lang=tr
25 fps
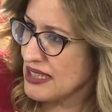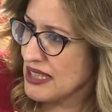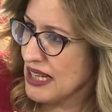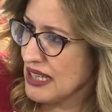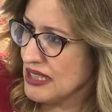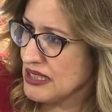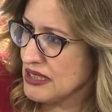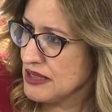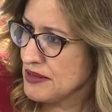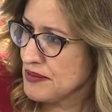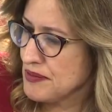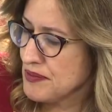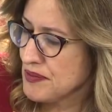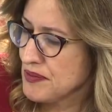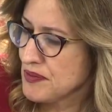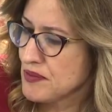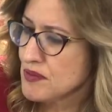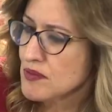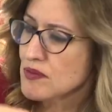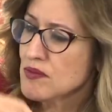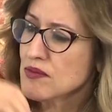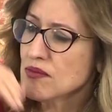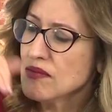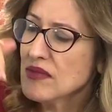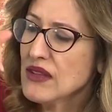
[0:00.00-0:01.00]
eder,
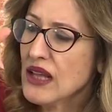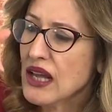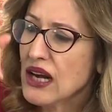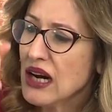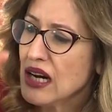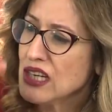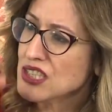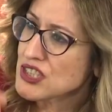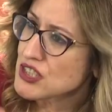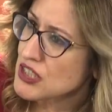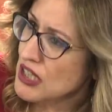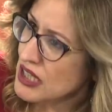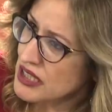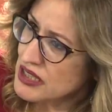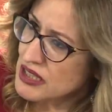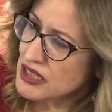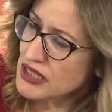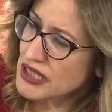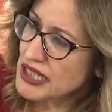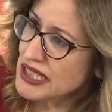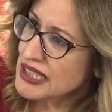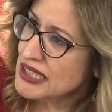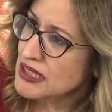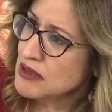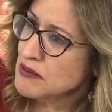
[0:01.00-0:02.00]

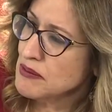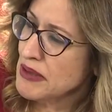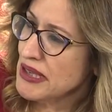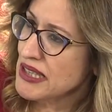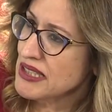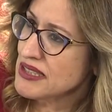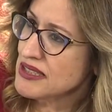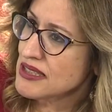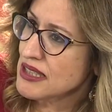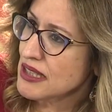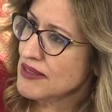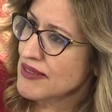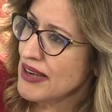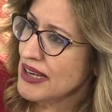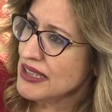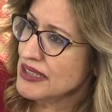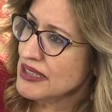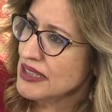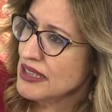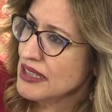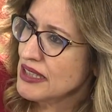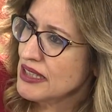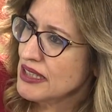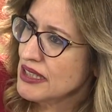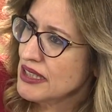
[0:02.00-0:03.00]
aşağılara inmeyi
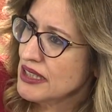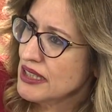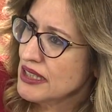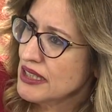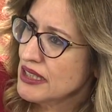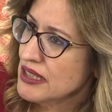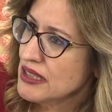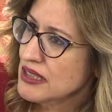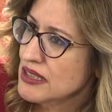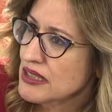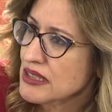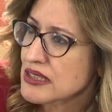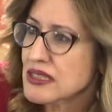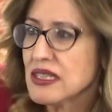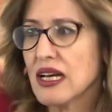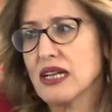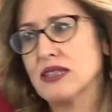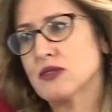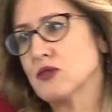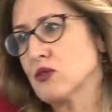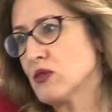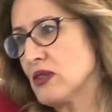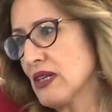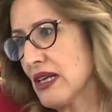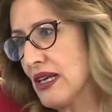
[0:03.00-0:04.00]
sever,
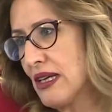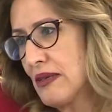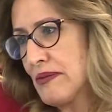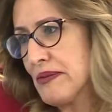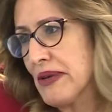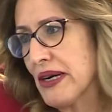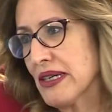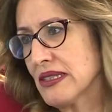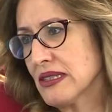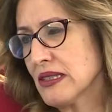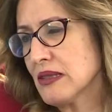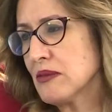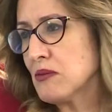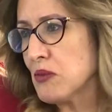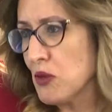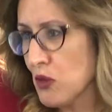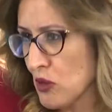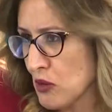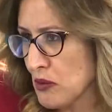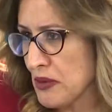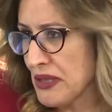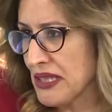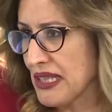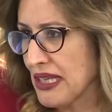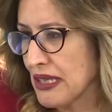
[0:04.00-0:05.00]
zatürre yapar,
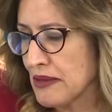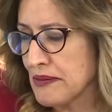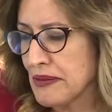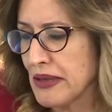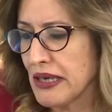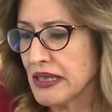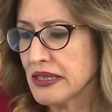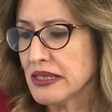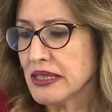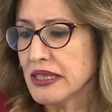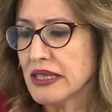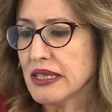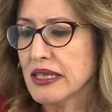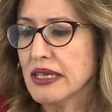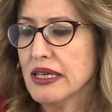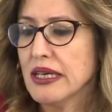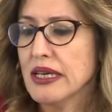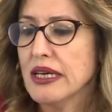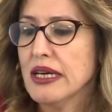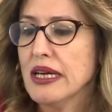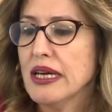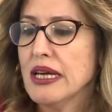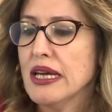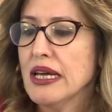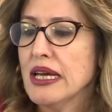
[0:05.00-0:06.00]
fenomeni yapar.
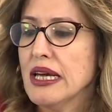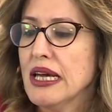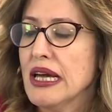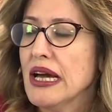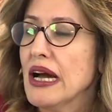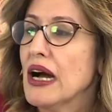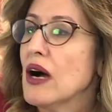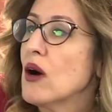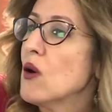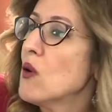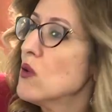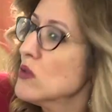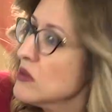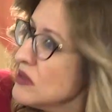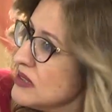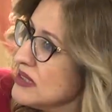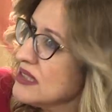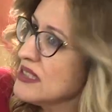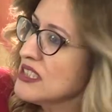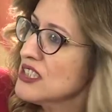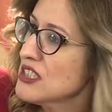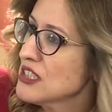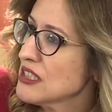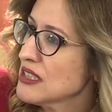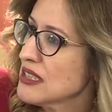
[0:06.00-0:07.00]

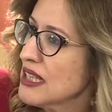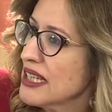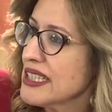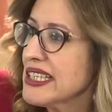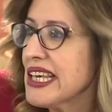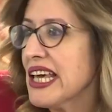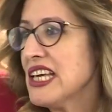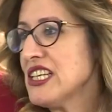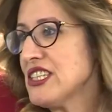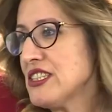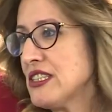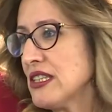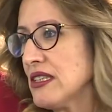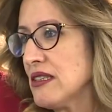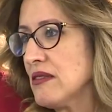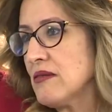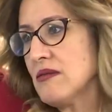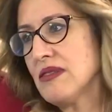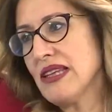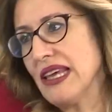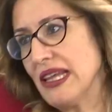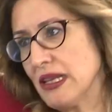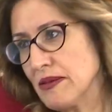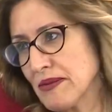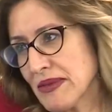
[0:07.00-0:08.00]
Onun dışında
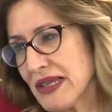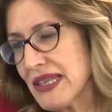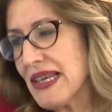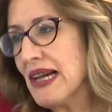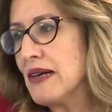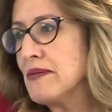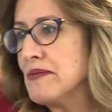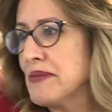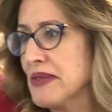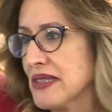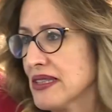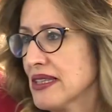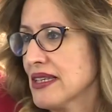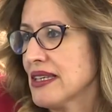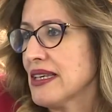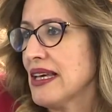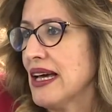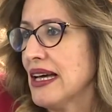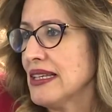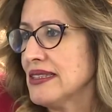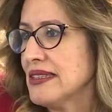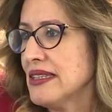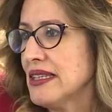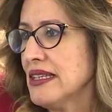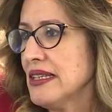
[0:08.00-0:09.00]
geçtik, diyelim ki yapmadı
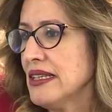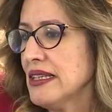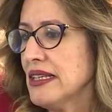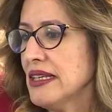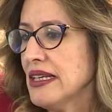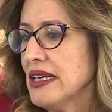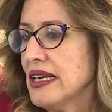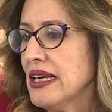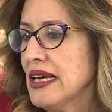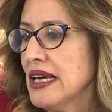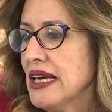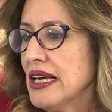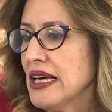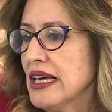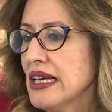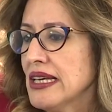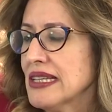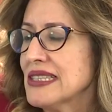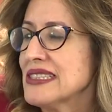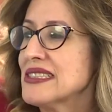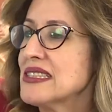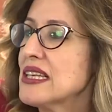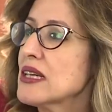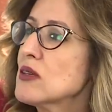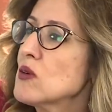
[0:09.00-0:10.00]
kendi.
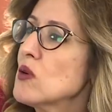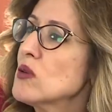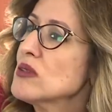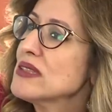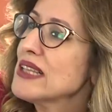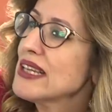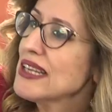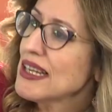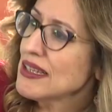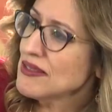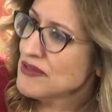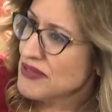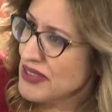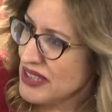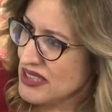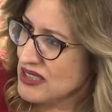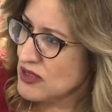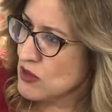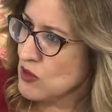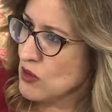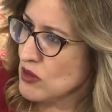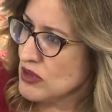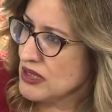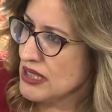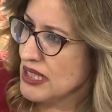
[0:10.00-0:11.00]
Sekonder
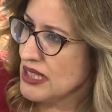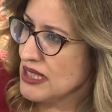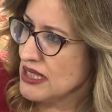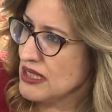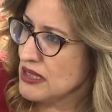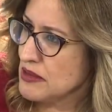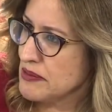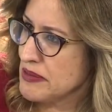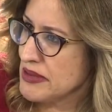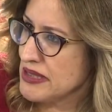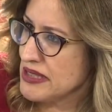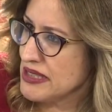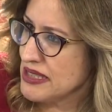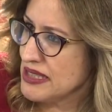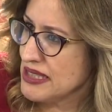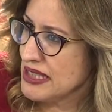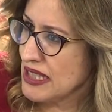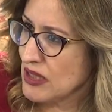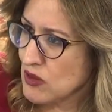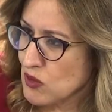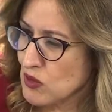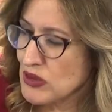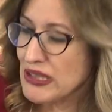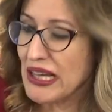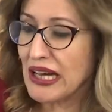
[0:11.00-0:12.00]
enfeksiyon deriz biz.
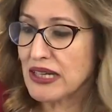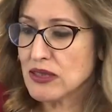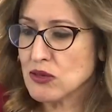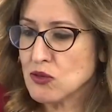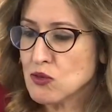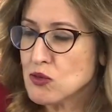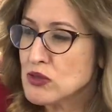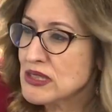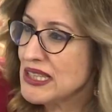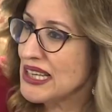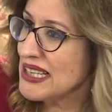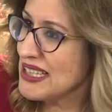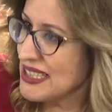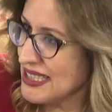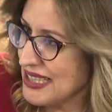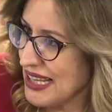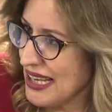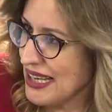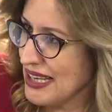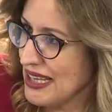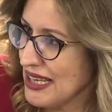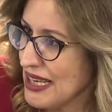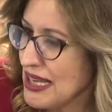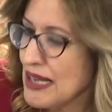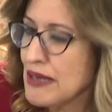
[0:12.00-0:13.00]
Seko, yani
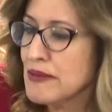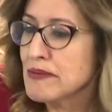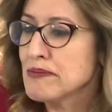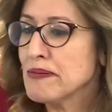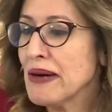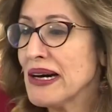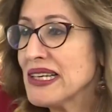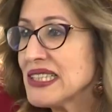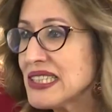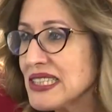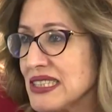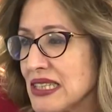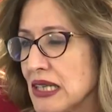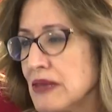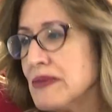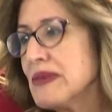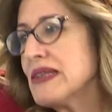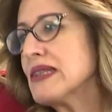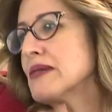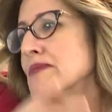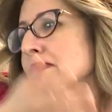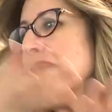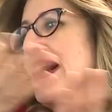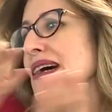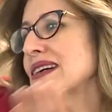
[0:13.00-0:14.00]
üzerine başka
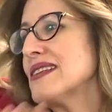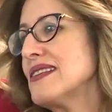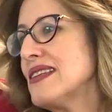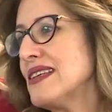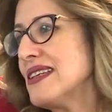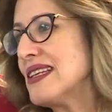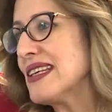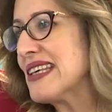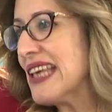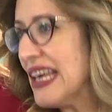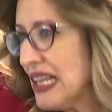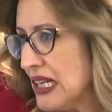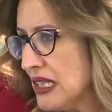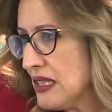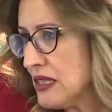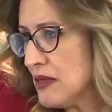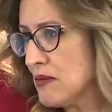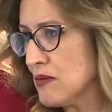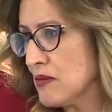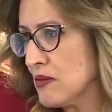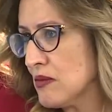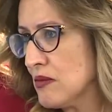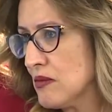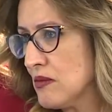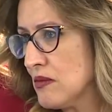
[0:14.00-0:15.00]
bir bakteri
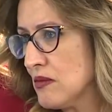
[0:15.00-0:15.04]
gelir.